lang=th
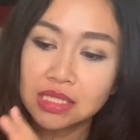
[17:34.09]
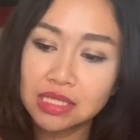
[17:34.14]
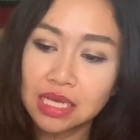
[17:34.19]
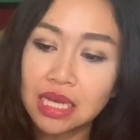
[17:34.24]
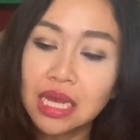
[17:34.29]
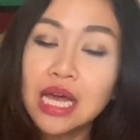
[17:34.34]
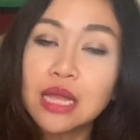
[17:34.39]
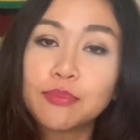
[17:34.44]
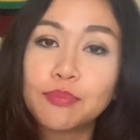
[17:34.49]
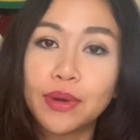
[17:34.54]
จะ
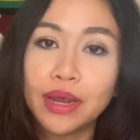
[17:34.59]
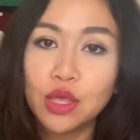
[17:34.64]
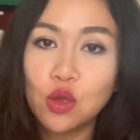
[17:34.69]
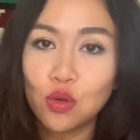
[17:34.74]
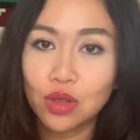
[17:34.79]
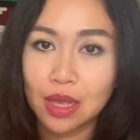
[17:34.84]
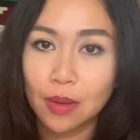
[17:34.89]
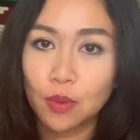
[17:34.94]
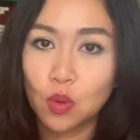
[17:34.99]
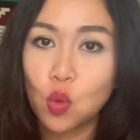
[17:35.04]
เกิดประโย
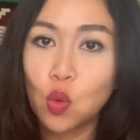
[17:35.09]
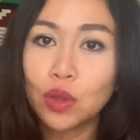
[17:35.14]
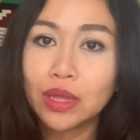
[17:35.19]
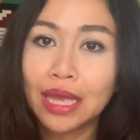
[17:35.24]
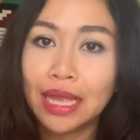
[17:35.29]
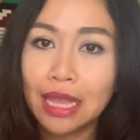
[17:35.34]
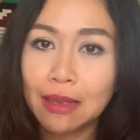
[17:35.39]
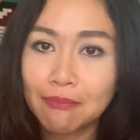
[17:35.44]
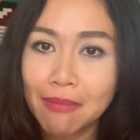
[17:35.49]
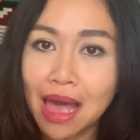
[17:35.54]
ชน์กับคุณ
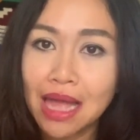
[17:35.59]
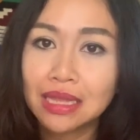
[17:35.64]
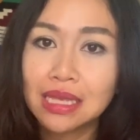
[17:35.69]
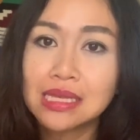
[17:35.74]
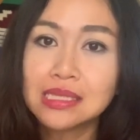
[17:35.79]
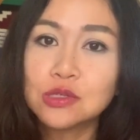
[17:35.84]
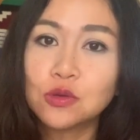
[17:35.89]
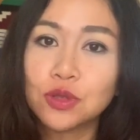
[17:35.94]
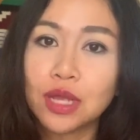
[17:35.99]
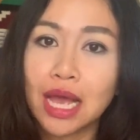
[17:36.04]
ให้ได้มาก
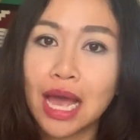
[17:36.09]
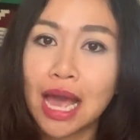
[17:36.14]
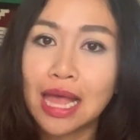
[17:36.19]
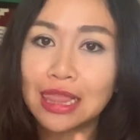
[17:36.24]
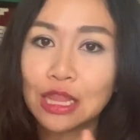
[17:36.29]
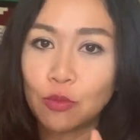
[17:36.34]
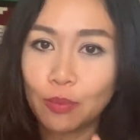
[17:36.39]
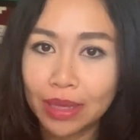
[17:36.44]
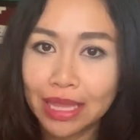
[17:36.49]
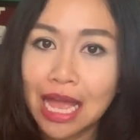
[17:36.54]
ที่สุดนะคะ
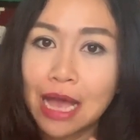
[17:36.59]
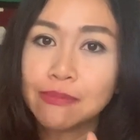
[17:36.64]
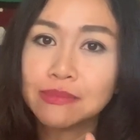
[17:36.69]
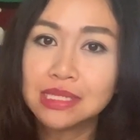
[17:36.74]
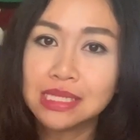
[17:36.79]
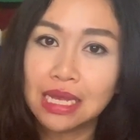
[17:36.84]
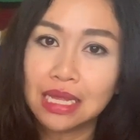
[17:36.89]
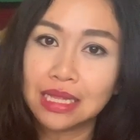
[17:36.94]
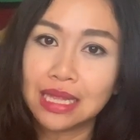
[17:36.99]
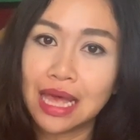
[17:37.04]
เราไป
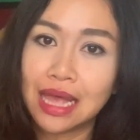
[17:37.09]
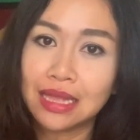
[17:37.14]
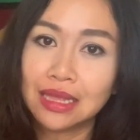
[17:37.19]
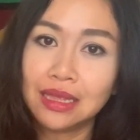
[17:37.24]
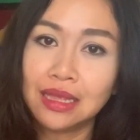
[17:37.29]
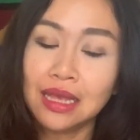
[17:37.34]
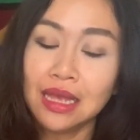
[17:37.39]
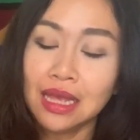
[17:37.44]
ทำสิ่งนั้น